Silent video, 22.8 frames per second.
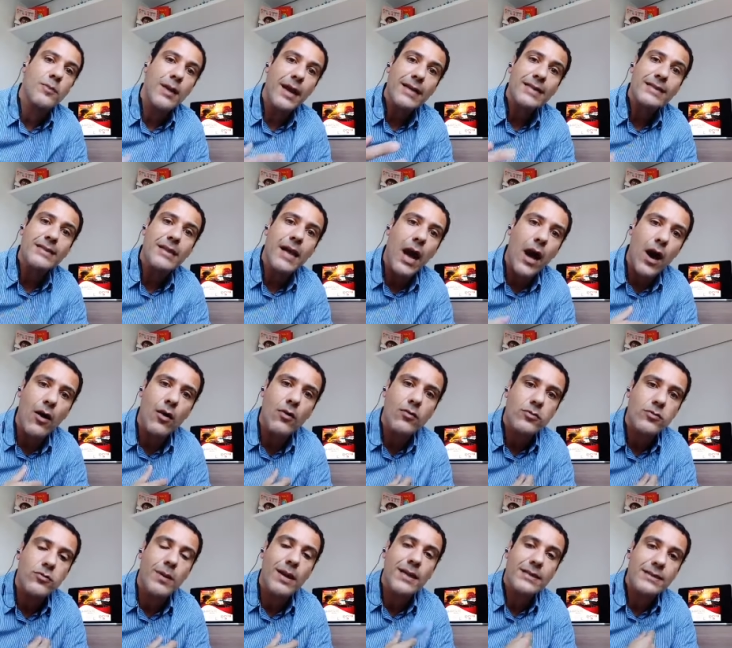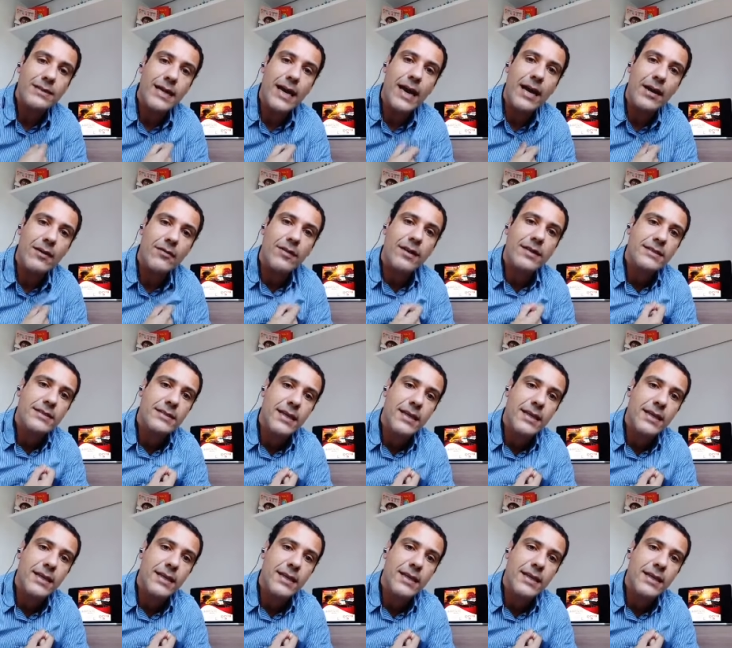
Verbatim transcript: mais alto, mais caro vai